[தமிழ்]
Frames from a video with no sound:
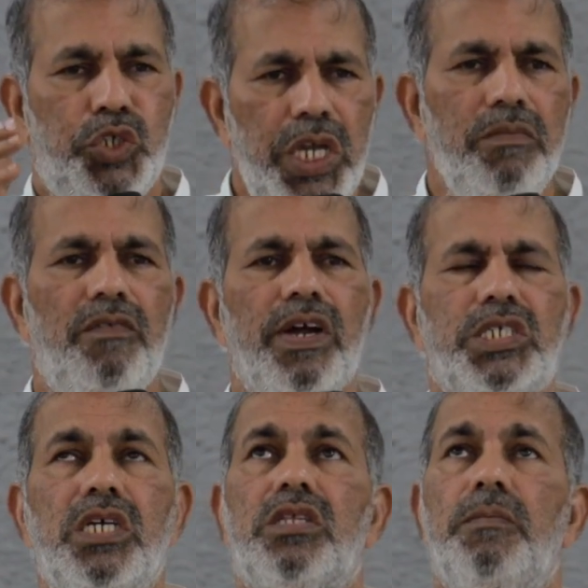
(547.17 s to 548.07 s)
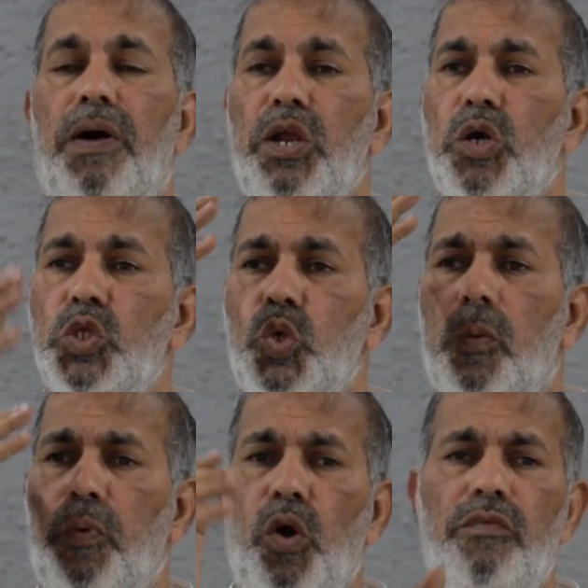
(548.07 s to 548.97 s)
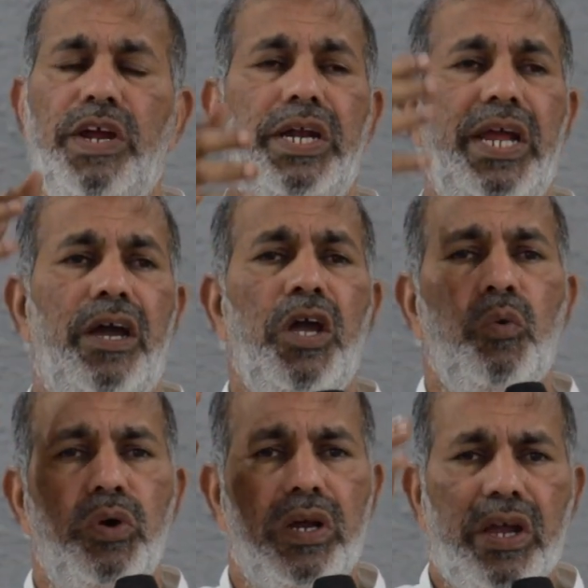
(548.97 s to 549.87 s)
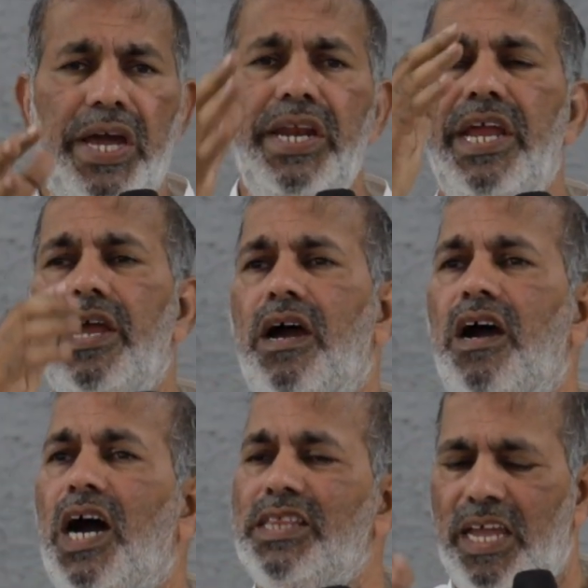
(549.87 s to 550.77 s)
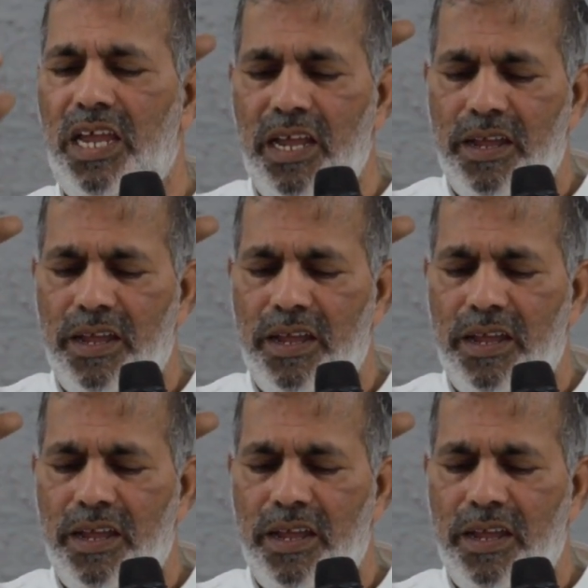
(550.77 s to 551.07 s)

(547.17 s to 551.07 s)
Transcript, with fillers: ஜீவ வருஷத்தின் பரலோகத்துக்கு போக வேண்டிய ஒரு கனி அதை